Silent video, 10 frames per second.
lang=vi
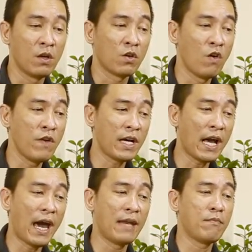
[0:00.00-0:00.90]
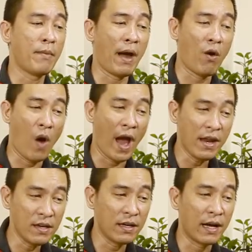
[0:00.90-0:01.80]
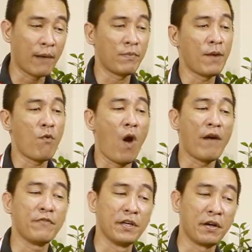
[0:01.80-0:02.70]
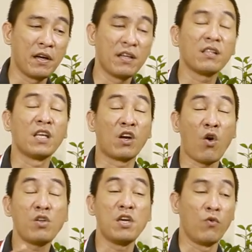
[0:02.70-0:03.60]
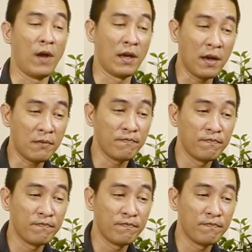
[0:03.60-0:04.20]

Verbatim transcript: đối với các anh mà mạng hỏa gặp năm hỏa vượng thì có nhiều lợi ích